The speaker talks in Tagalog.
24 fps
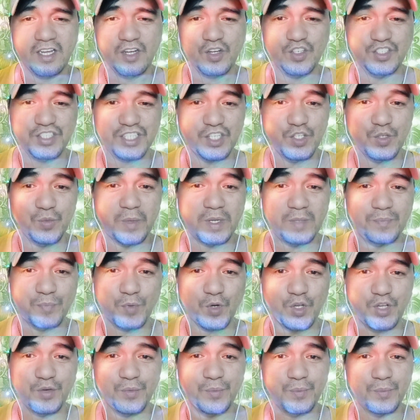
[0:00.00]
Kung sino man
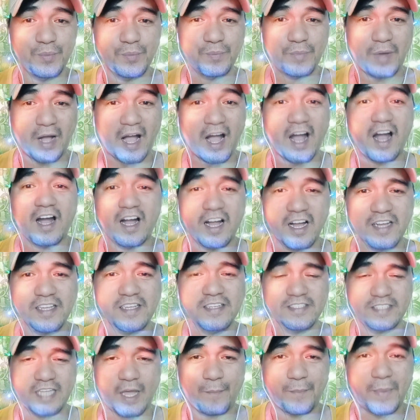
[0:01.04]
po yung
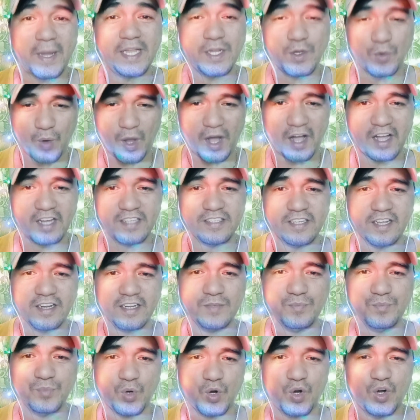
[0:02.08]
makakakita, panawagan na
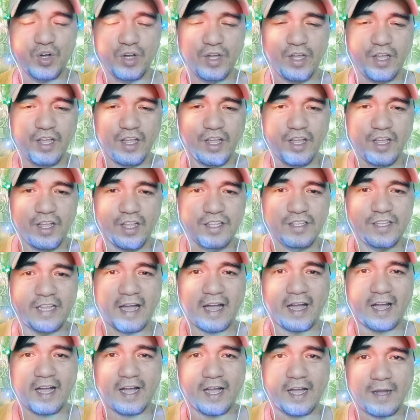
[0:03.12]
rin po
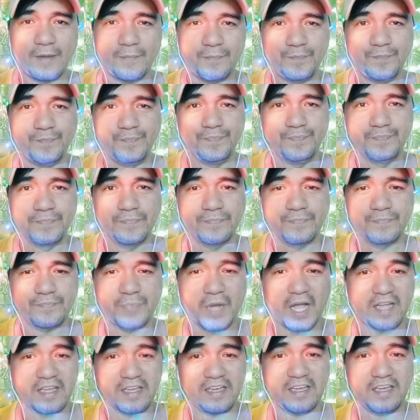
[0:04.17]
na
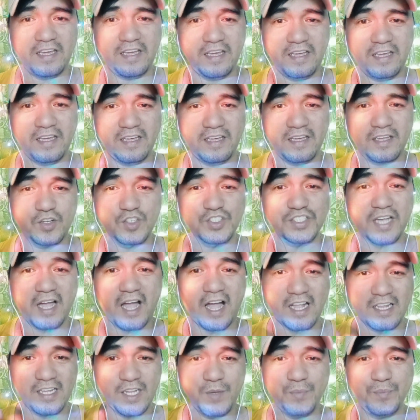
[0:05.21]
paki kung
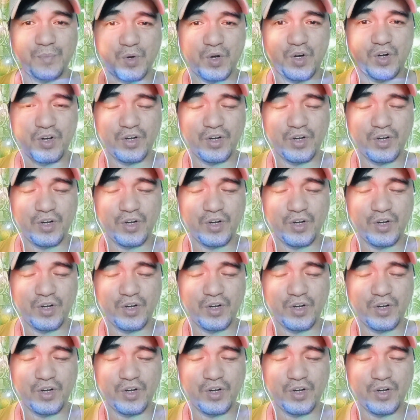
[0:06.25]
sakali po